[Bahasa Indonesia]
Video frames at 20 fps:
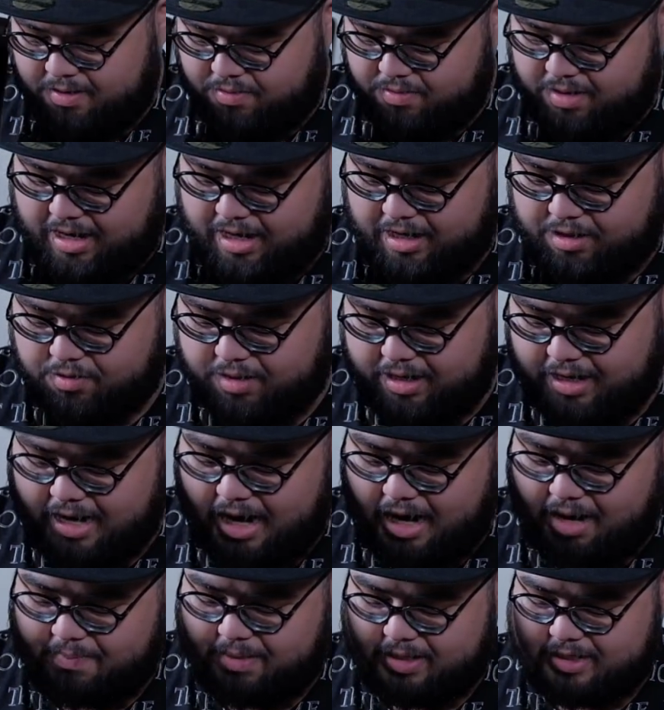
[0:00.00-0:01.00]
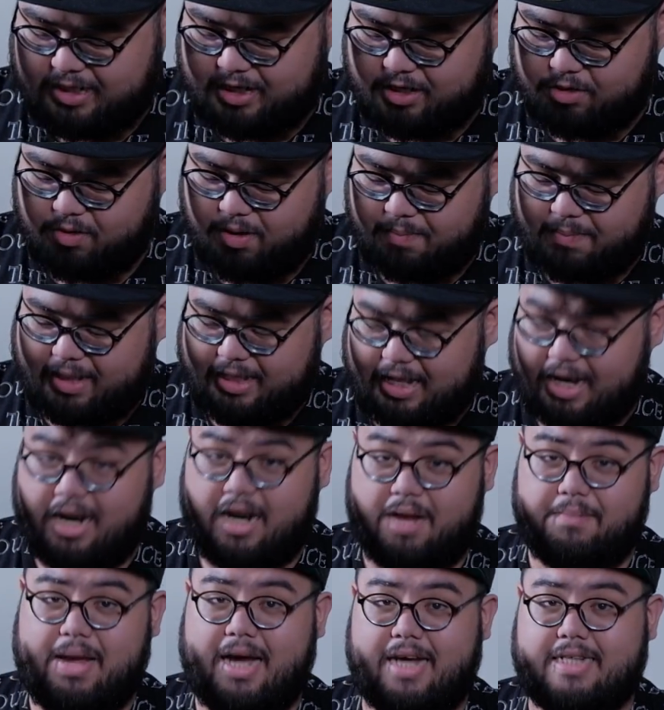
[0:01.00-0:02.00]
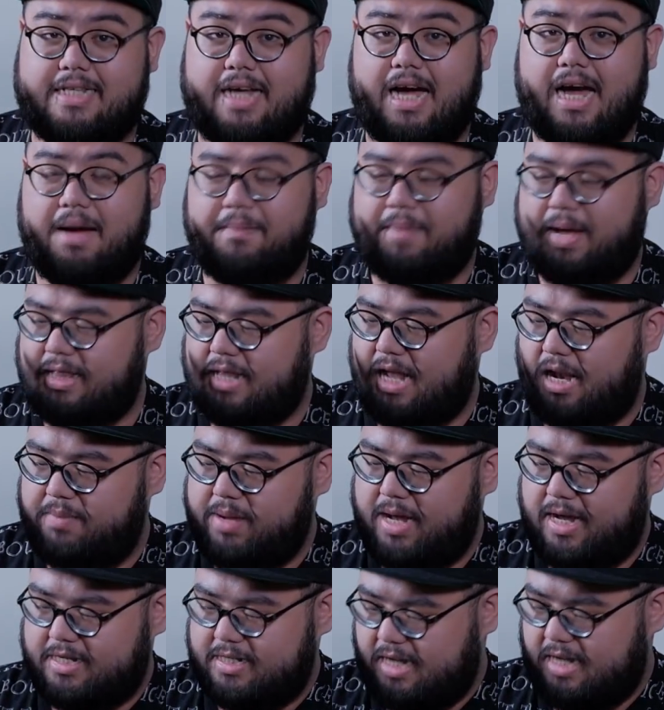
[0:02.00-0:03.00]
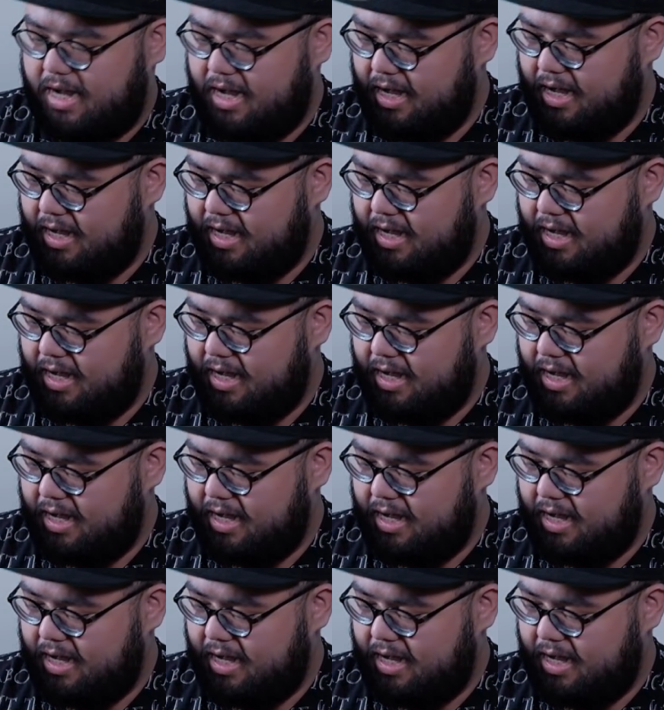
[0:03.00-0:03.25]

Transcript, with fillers: udah gitu di dalam ini juga materialnya biasa metal biasa